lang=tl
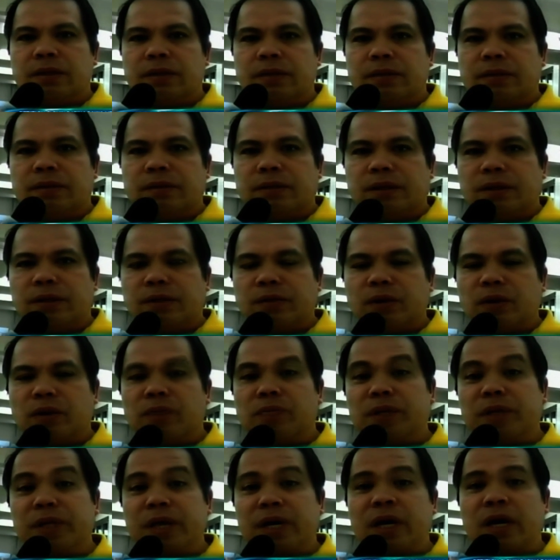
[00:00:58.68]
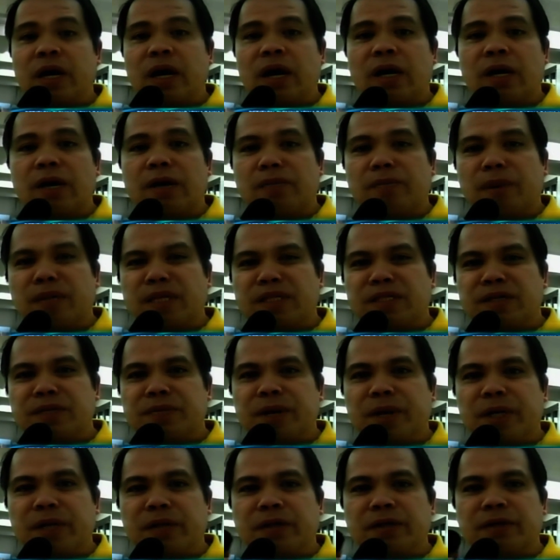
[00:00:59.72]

that will be emancipated